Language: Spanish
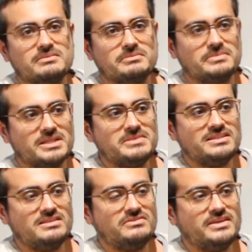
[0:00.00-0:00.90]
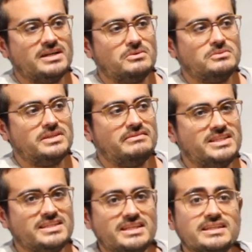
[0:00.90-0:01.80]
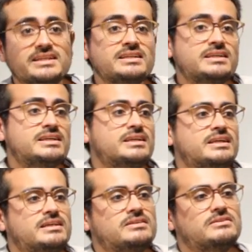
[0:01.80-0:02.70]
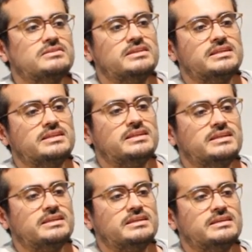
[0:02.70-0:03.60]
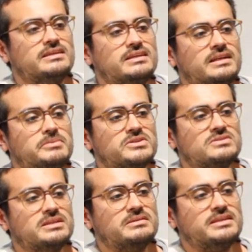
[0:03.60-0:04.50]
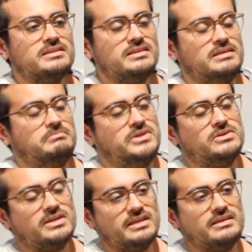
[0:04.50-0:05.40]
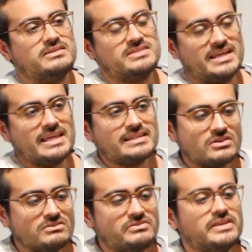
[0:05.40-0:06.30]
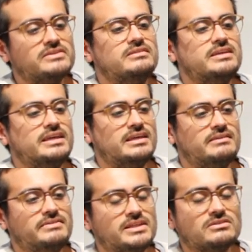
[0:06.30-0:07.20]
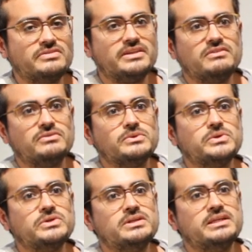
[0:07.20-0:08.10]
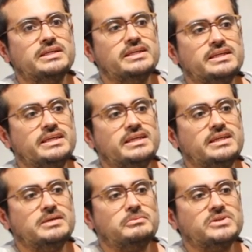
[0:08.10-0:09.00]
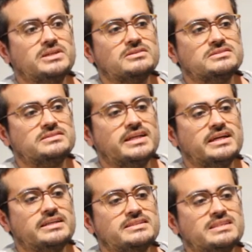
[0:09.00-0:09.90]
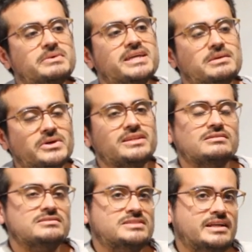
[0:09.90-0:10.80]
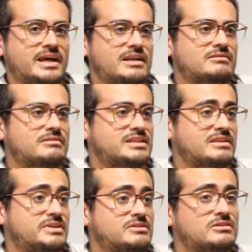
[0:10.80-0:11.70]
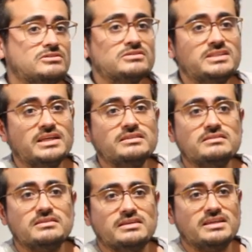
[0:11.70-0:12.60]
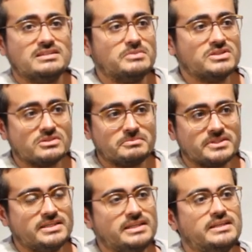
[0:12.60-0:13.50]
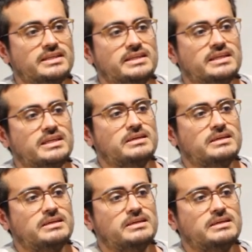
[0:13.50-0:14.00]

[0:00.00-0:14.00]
Para mí significa una vitrina donde las personas, espero que, eh, o sea, que ya están confiando y que van a confiar en el futuro, pueden encontrar, sepan que pueden encontrar algo que tal vez no conocían y que se puedan sorprender y que